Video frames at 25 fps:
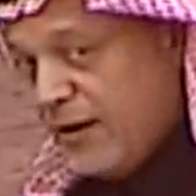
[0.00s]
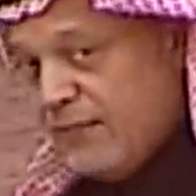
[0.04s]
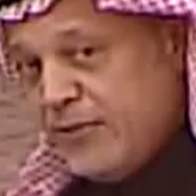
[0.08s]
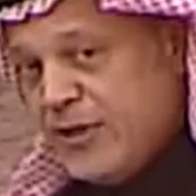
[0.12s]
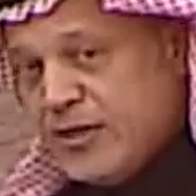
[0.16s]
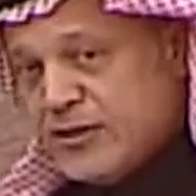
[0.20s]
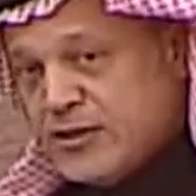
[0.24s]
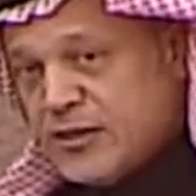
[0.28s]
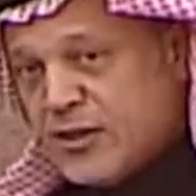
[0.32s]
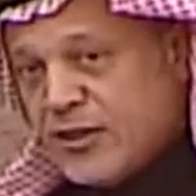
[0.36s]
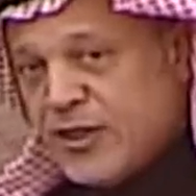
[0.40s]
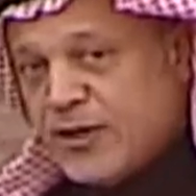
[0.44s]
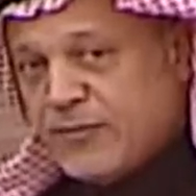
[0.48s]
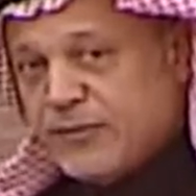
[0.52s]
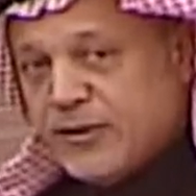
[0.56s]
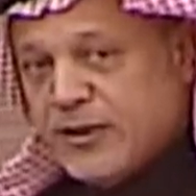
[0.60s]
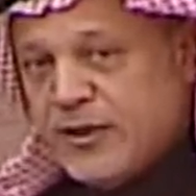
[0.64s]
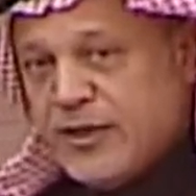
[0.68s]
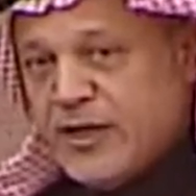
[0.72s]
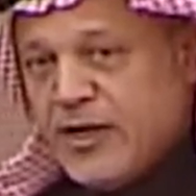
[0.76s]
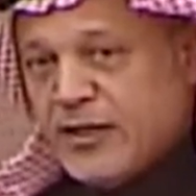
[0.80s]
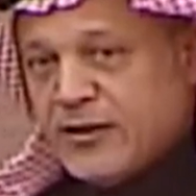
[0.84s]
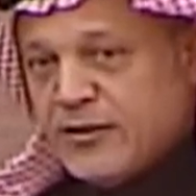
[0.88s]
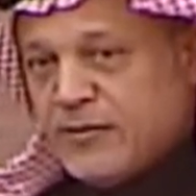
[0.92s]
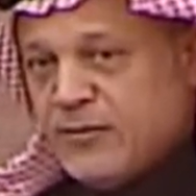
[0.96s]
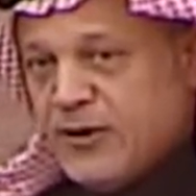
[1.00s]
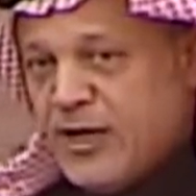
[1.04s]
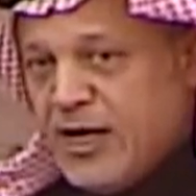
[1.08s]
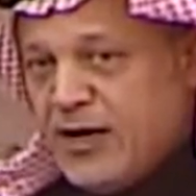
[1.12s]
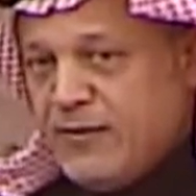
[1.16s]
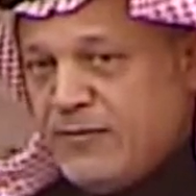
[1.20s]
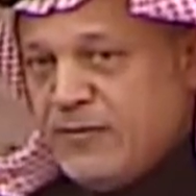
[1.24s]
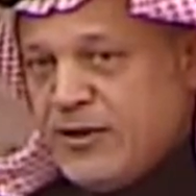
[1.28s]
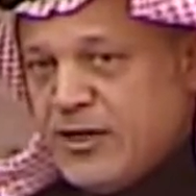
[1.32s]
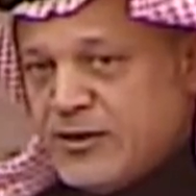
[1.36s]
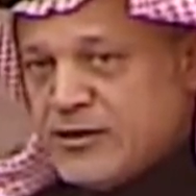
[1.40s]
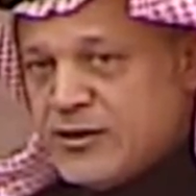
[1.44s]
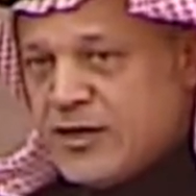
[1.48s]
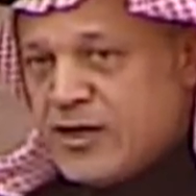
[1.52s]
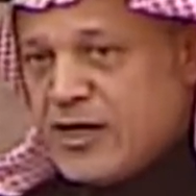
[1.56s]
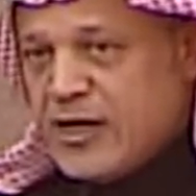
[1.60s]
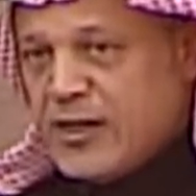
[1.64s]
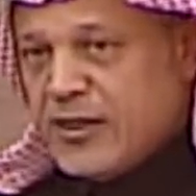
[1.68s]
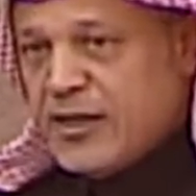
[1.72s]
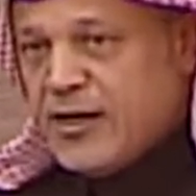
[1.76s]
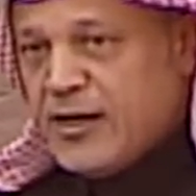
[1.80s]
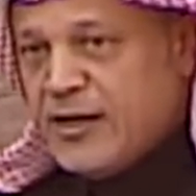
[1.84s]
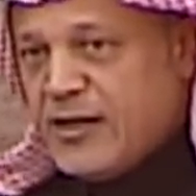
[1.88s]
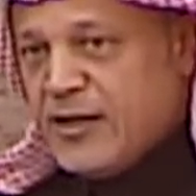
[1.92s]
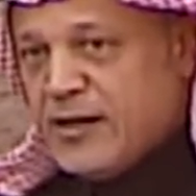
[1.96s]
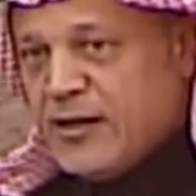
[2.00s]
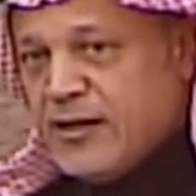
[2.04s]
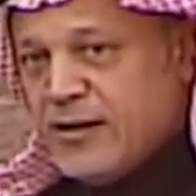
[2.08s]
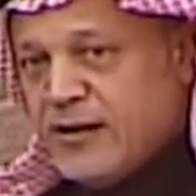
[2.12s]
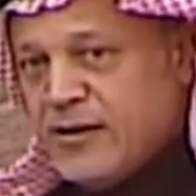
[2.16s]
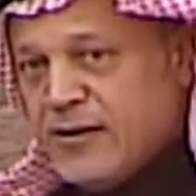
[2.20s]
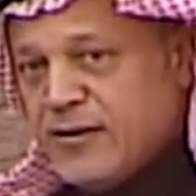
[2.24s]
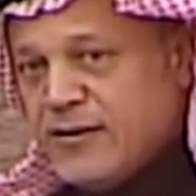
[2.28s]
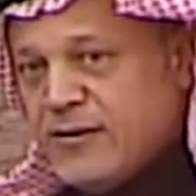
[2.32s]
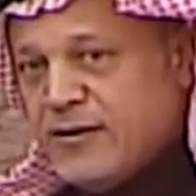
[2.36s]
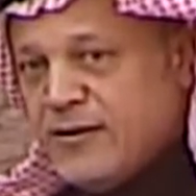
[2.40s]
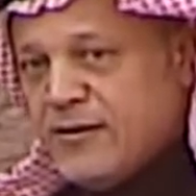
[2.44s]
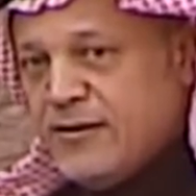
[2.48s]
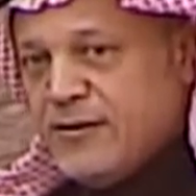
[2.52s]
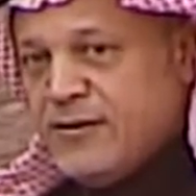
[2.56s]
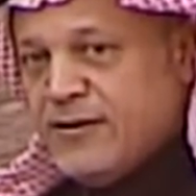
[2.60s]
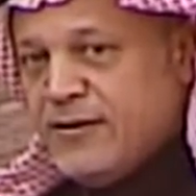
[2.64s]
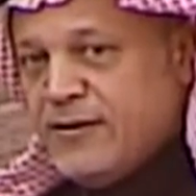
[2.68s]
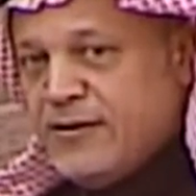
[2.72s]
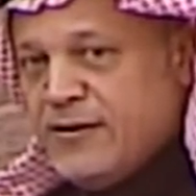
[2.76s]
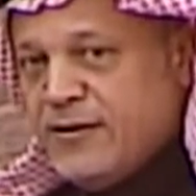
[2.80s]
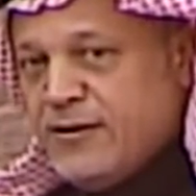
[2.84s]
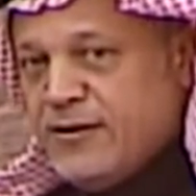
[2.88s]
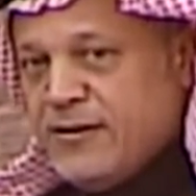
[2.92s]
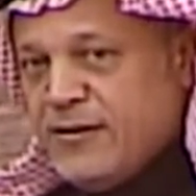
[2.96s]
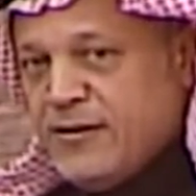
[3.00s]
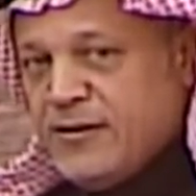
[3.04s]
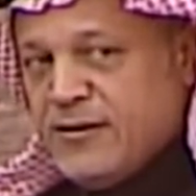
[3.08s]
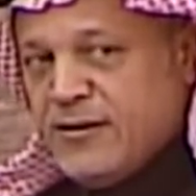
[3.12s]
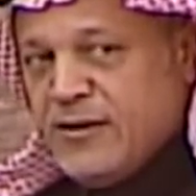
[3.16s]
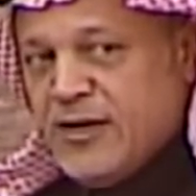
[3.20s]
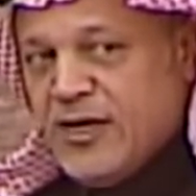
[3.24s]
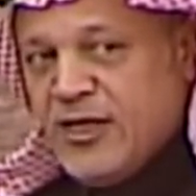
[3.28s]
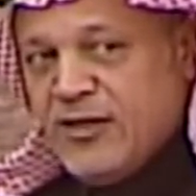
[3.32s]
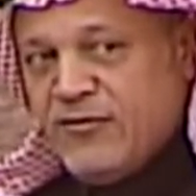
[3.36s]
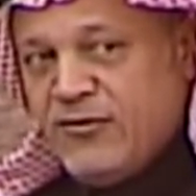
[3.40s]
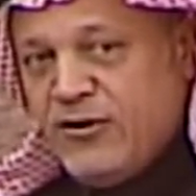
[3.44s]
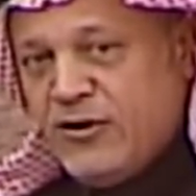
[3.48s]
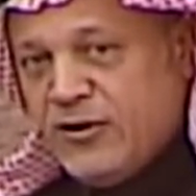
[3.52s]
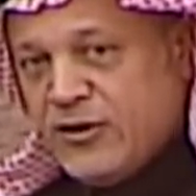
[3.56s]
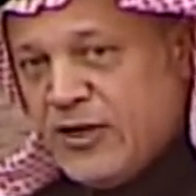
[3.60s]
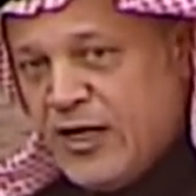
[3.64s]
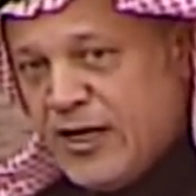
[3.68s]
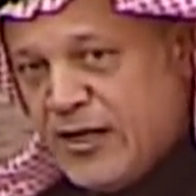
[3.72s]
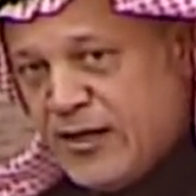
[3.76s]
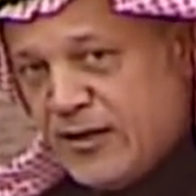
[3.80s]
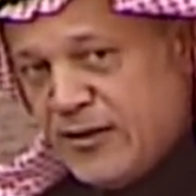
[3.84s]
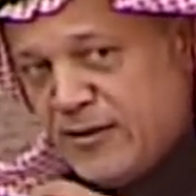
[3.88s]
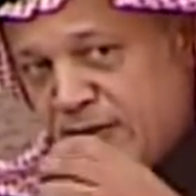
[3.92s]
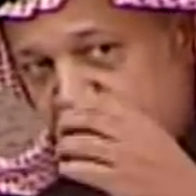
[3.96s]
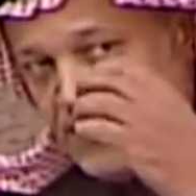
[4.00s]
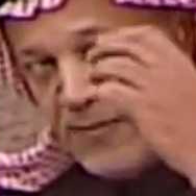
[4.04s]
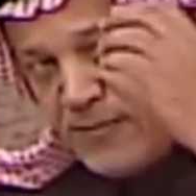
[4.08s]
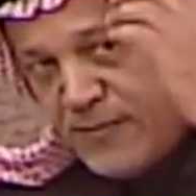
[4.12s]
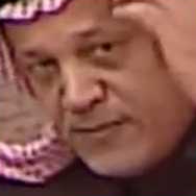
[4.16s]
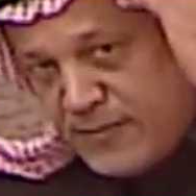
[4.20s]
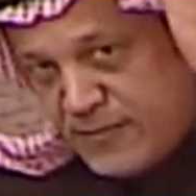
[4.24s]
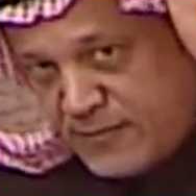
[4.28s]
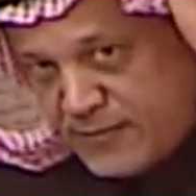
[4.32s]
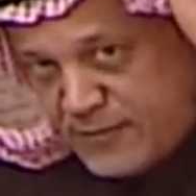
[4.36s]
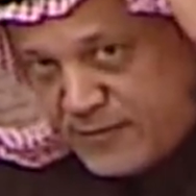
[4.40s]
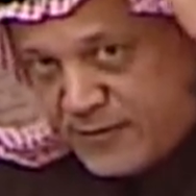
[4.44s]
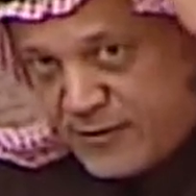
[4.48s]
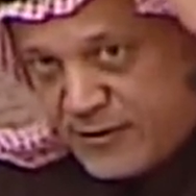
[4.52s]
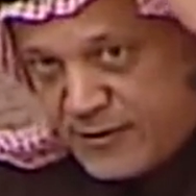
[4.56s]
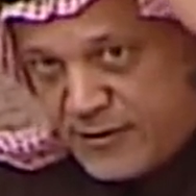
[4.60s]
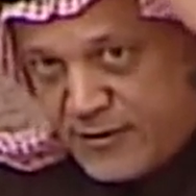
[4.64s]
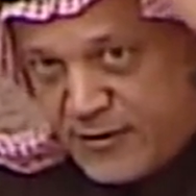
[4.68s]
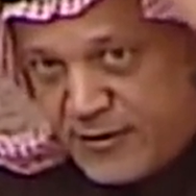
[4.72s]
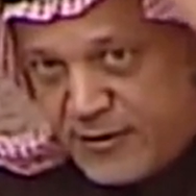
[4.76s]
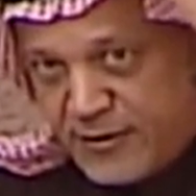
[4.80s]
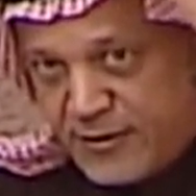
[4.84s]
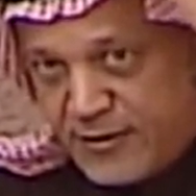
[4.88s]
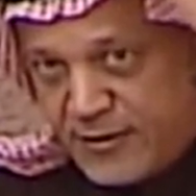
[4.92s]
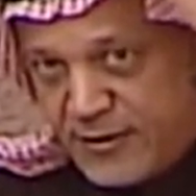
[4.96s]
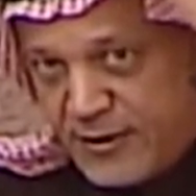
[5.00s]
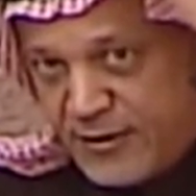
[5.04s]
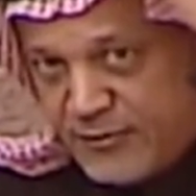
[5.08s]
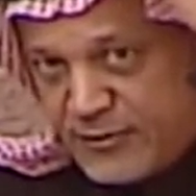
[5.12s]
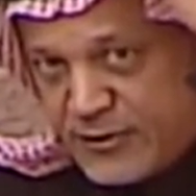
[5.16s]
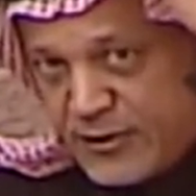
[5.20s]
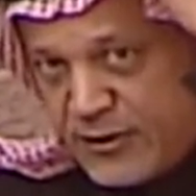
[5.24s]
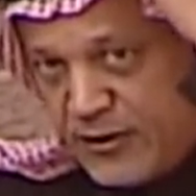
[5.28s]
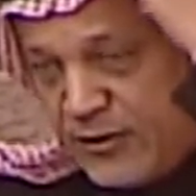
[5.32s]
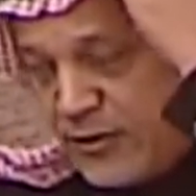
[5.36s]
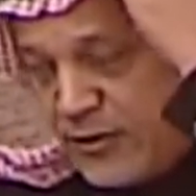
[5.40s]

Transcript: أميز الضبطيات من أميز القضايا هذا في العقال نفس